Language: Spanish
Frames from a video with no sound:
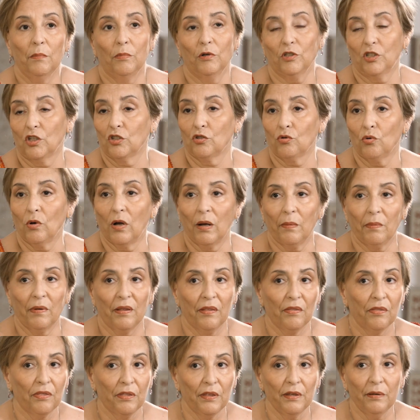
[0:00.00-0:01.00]
pues es un
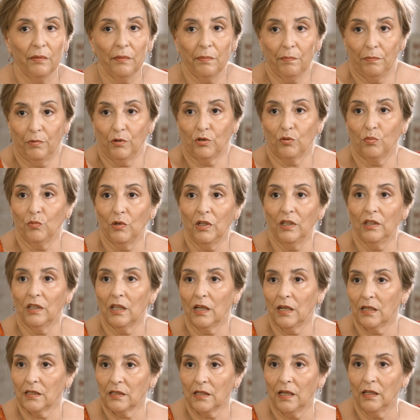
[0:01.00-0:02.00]
avance pues, muy
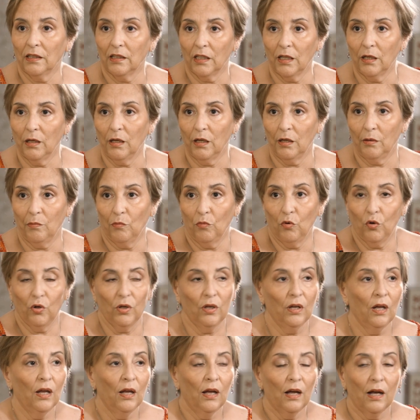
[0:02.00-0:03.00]
interesante y
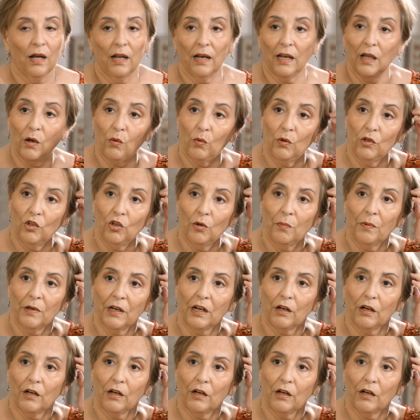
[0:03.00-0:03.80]
muy halagüeño